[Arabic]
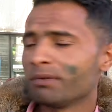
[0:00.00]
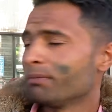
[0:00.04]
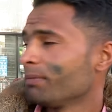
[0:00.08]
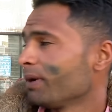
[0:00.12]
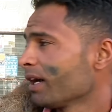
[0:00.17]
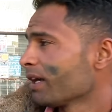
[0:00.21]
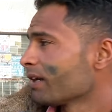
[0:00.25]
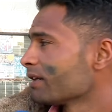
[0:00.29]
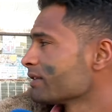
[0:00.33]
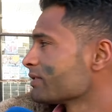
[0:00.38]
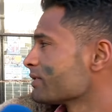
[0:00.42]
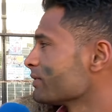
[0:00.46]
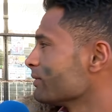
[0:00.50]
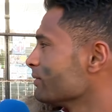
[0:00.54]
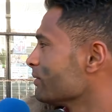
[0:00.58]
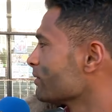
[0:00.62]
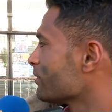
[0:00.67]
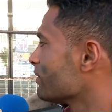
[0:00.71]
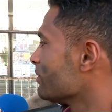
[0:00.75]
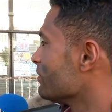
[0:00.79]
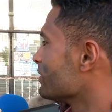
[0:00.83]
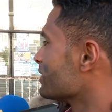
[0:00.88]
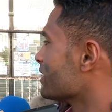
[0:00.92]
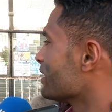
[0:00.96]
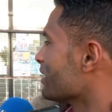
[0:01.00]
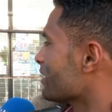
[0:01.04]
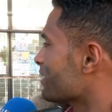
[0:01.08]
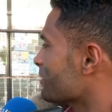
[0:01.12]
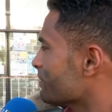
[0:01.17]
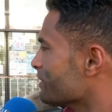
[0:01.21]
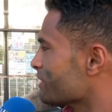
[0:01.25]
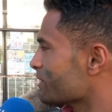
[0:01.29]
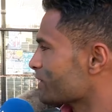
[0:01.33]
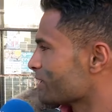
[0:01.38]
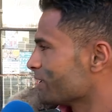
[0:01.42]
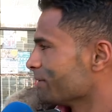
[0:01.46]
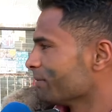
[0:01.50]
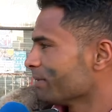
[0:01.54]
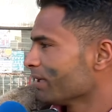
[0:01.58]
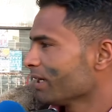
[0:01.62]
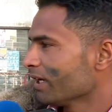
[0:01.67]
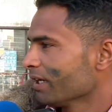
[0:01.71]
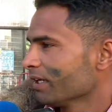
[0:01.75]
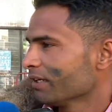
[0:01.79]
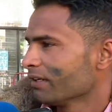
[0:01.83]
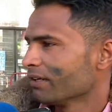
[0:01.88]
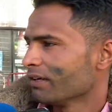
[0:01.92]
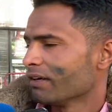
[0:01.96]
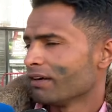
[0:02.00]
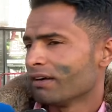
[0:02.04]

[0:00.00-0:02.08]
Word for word: بحر صندوق الوطني للضمان الاجتماعي